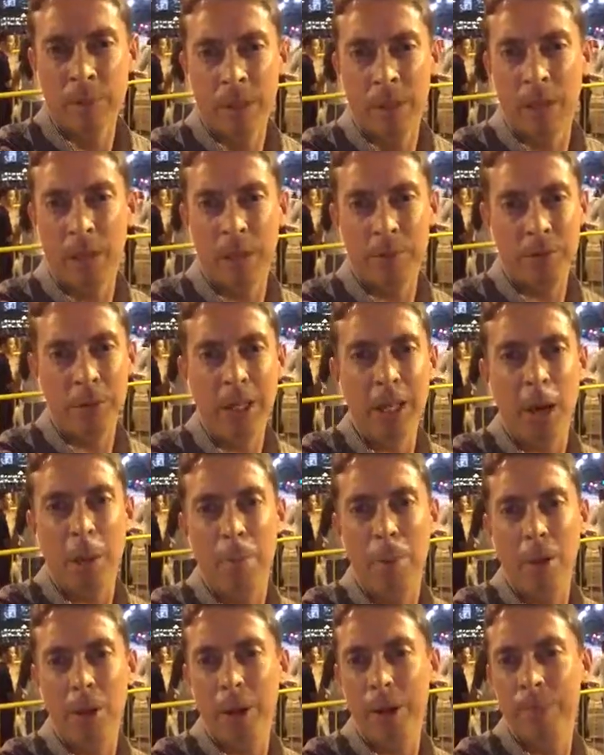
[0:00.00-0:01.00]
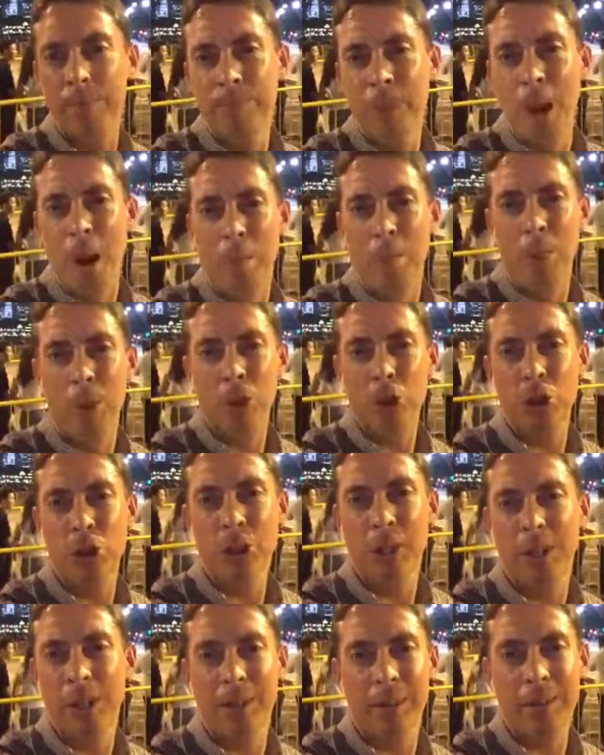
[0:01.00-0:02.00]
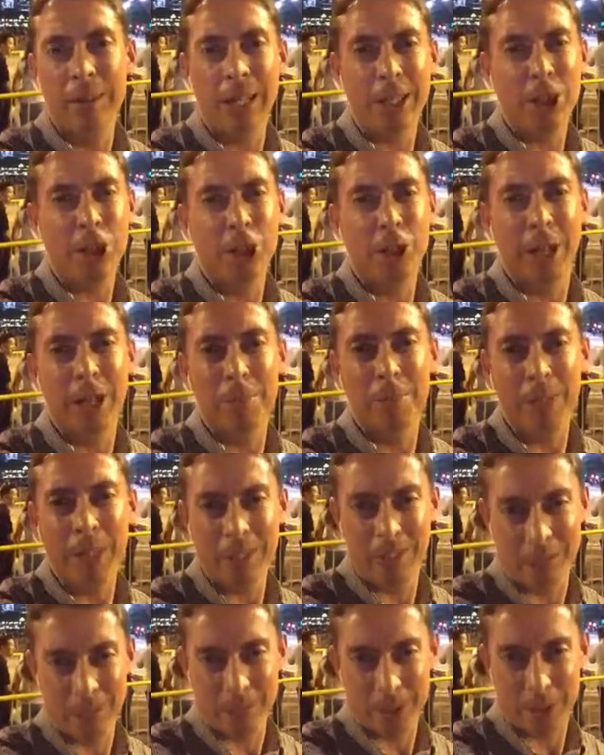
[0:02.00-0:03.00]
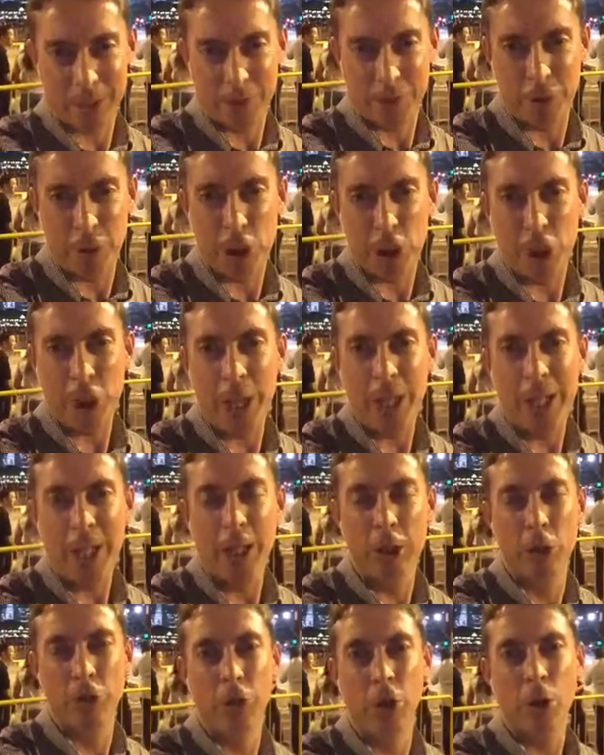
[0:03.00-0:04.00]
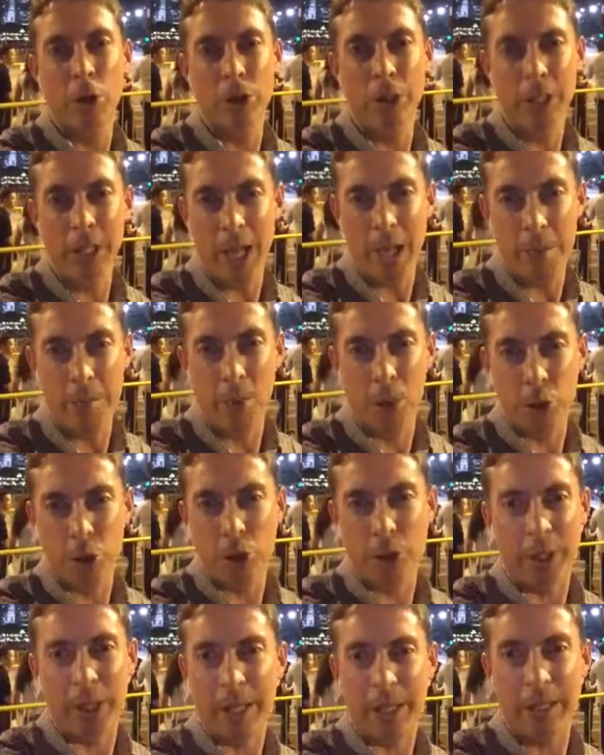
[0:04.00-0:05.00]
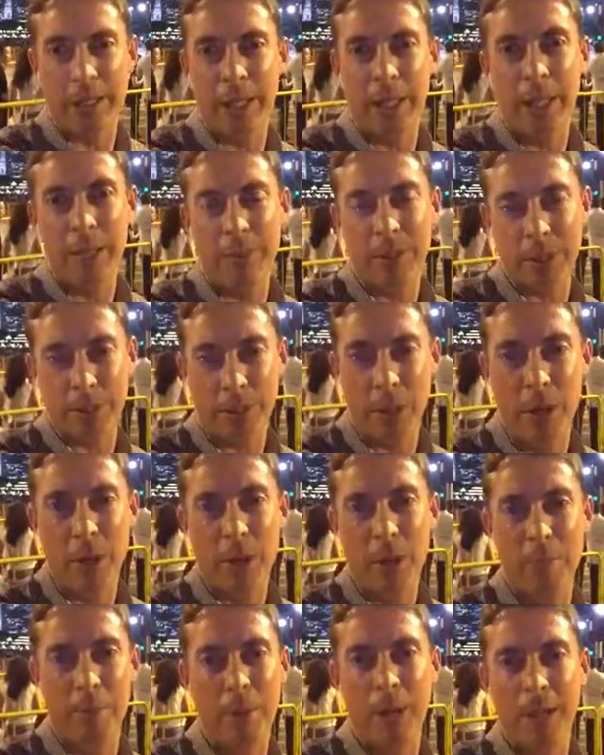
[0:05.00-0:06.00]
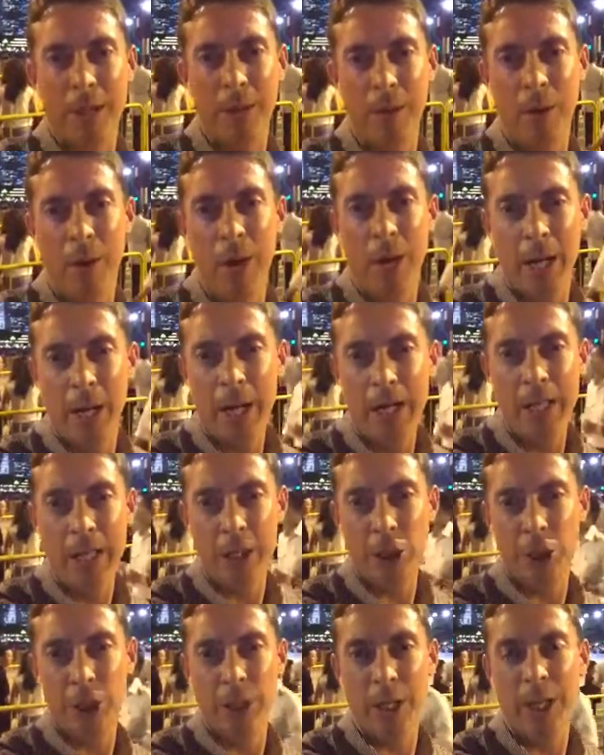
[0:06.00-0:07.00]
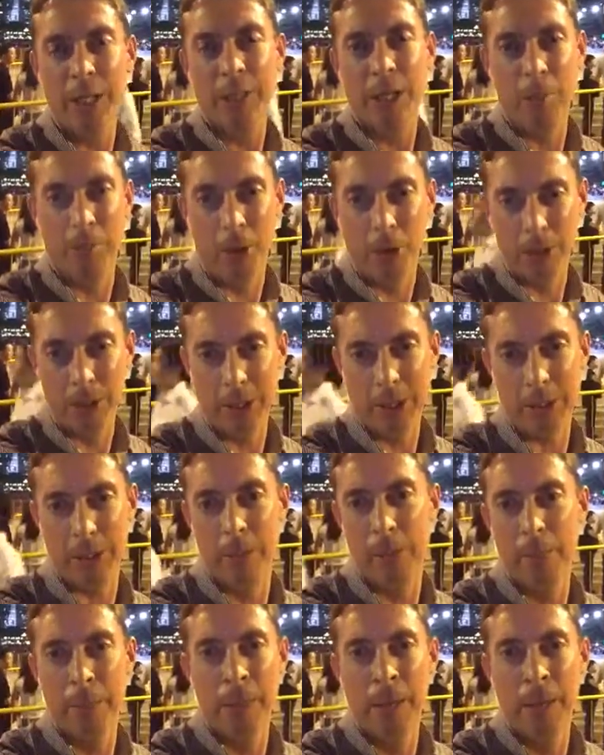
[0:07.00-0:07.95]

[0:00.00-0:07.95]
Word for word: Э, в Сингапуре можно начинать бизнес в течение двух дней. Можно зарегистрировать свою компанию и начинать работать.